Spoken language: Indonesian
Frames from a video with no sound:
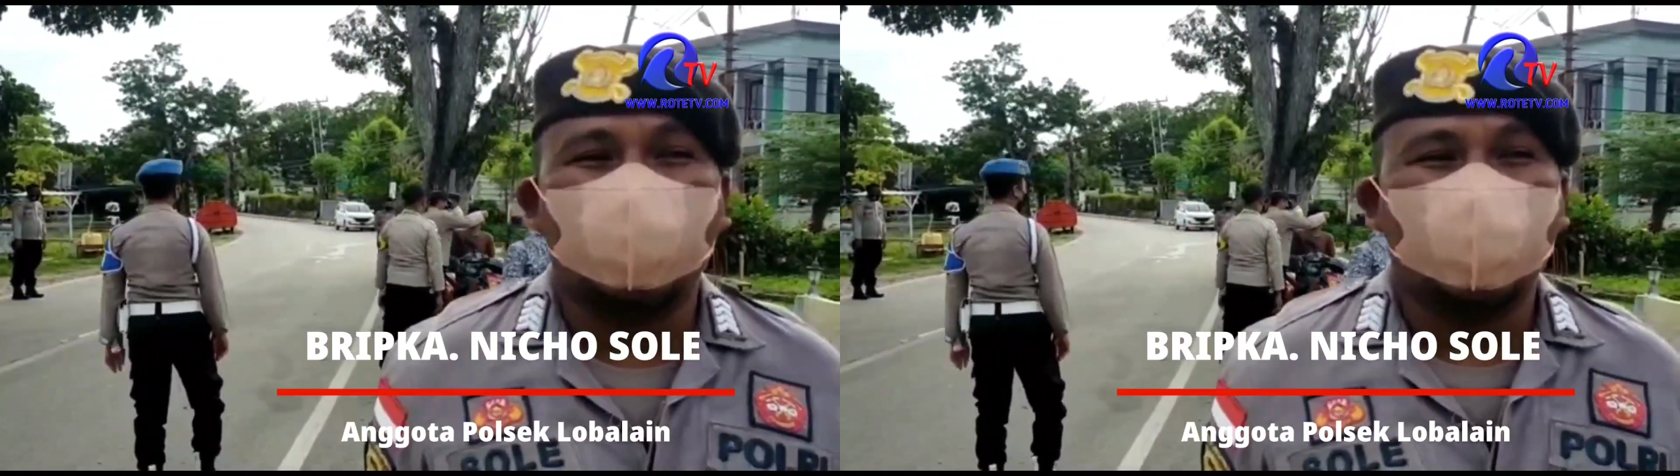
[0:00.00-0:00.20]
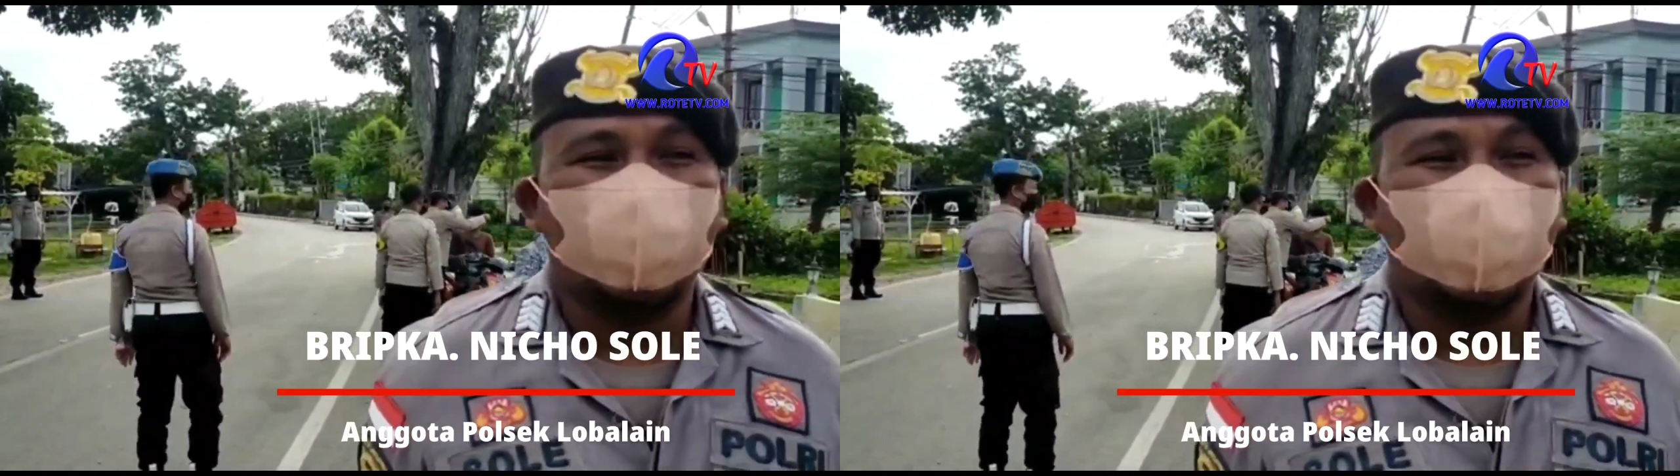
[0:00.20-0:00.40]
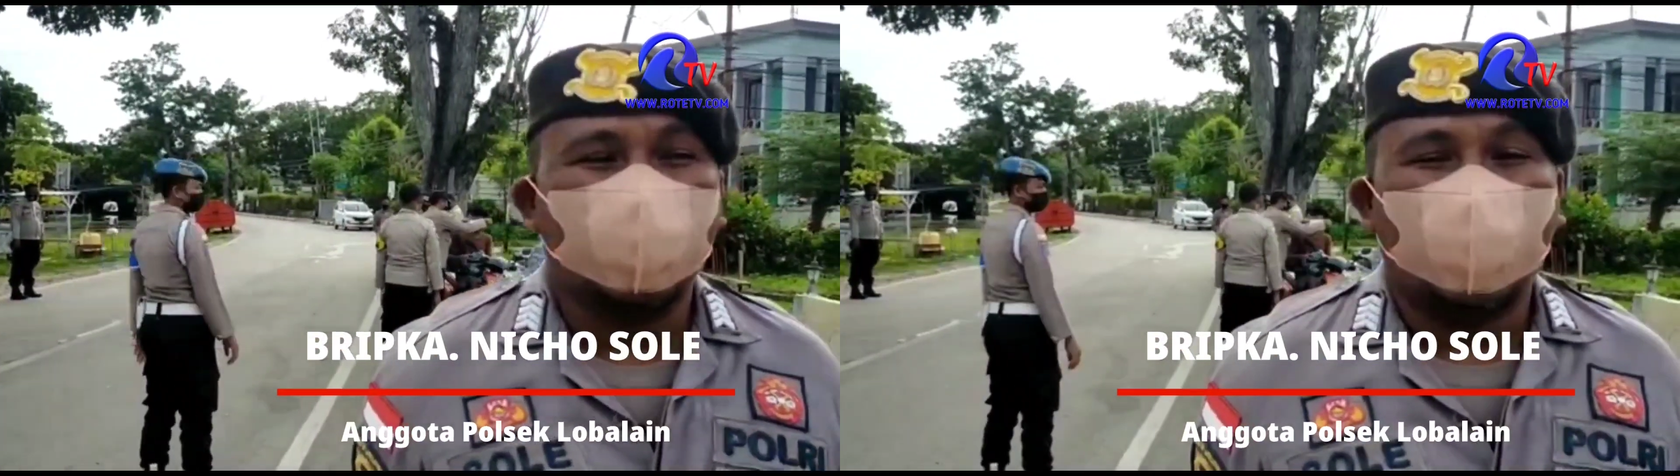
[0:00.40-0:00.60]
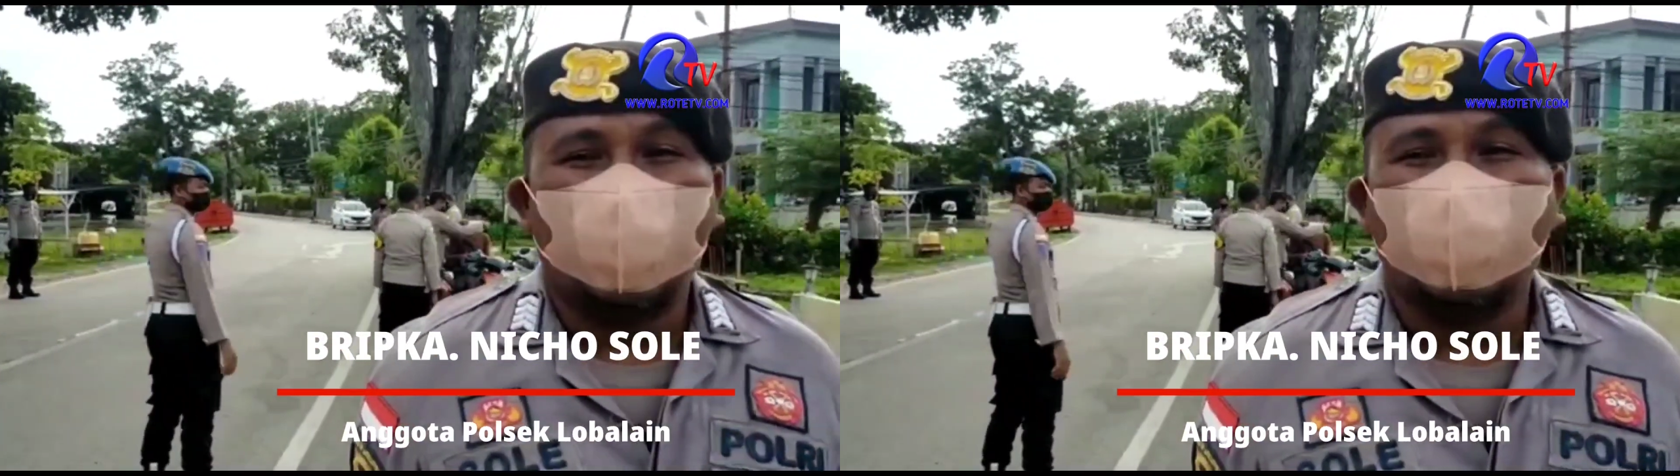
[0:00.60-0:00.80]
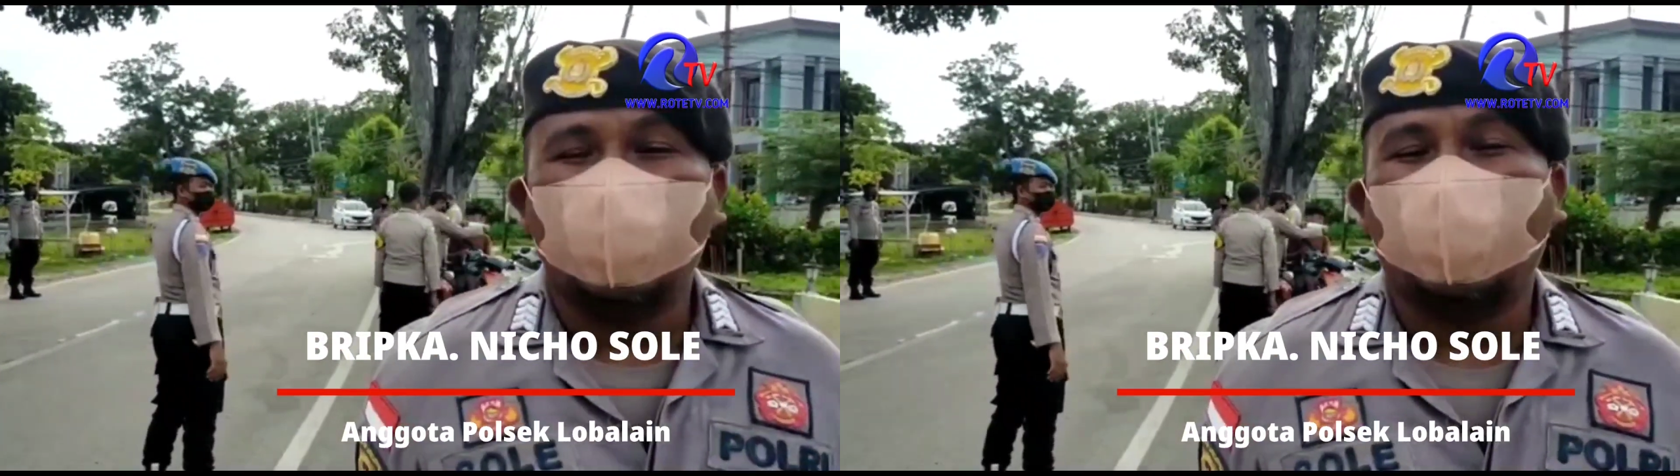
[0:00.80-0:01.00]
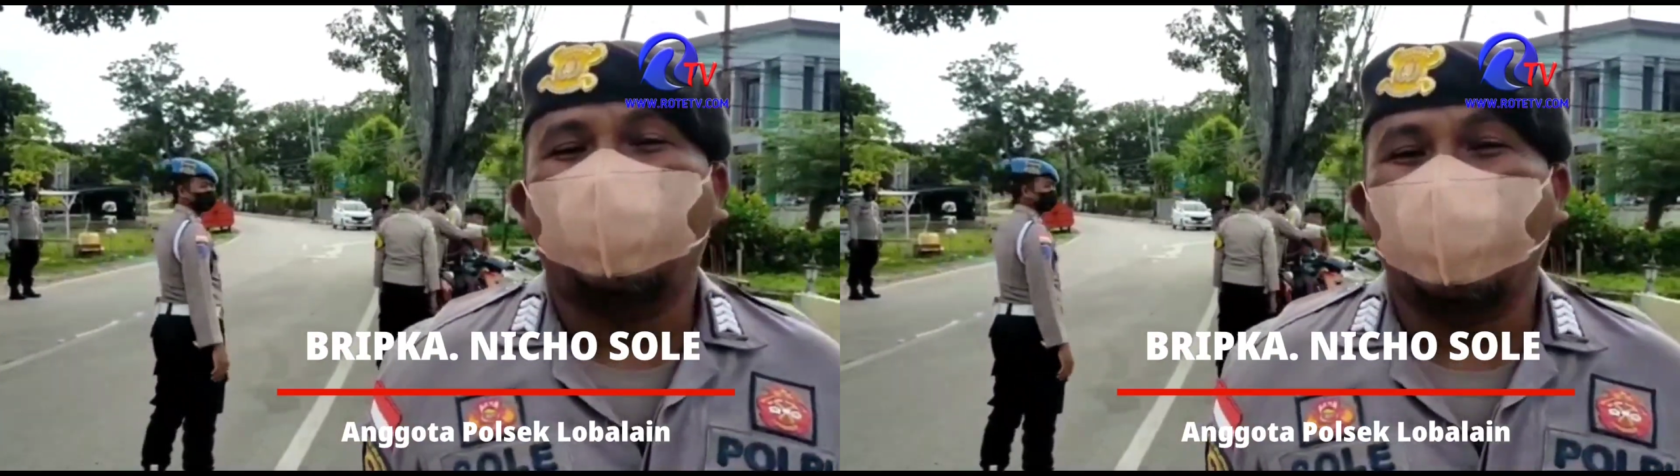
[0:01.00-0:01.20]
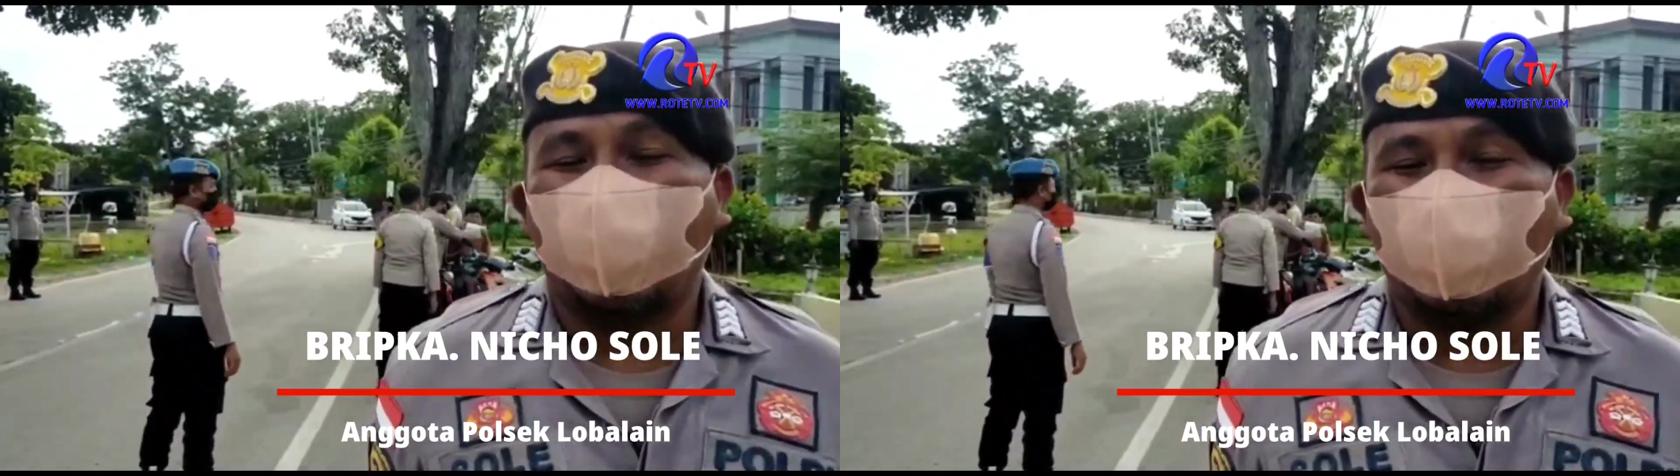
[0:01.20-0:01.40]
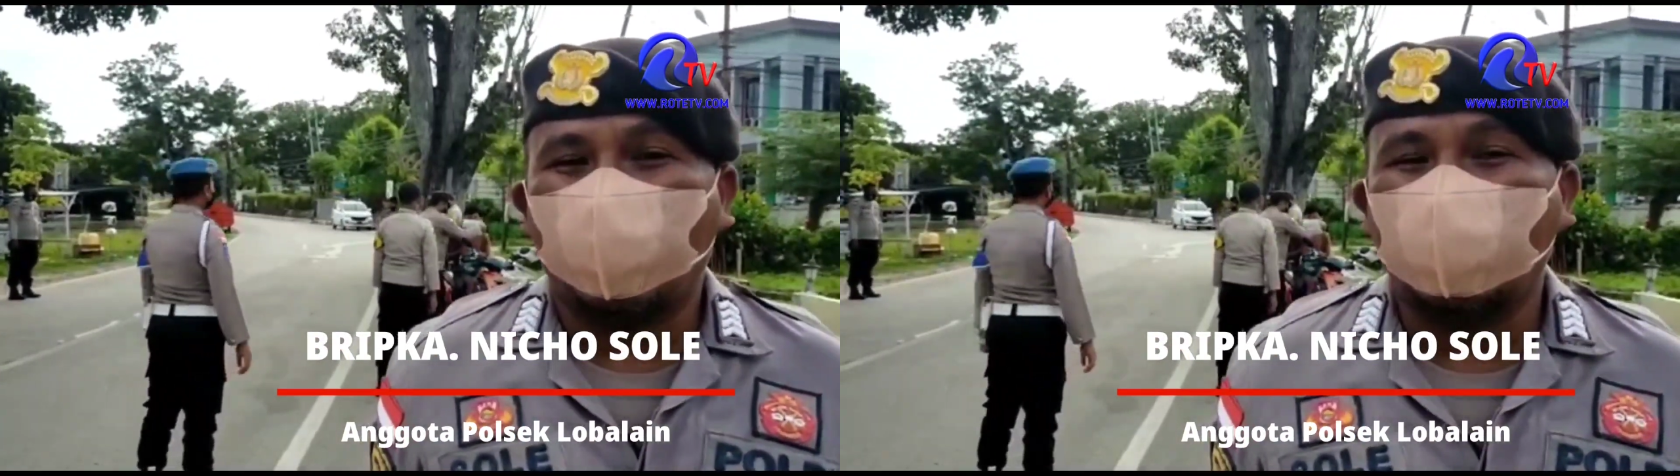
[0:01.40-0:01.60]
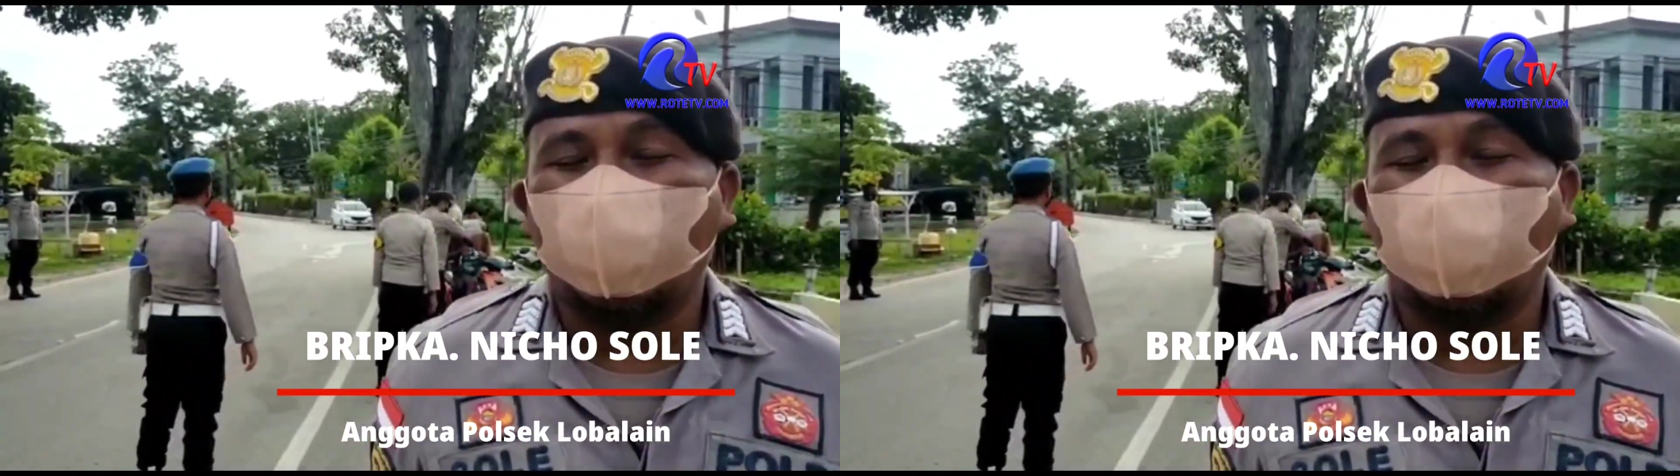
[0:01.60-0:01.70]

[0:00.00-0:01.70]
Hal ini kami lakukan tiap hari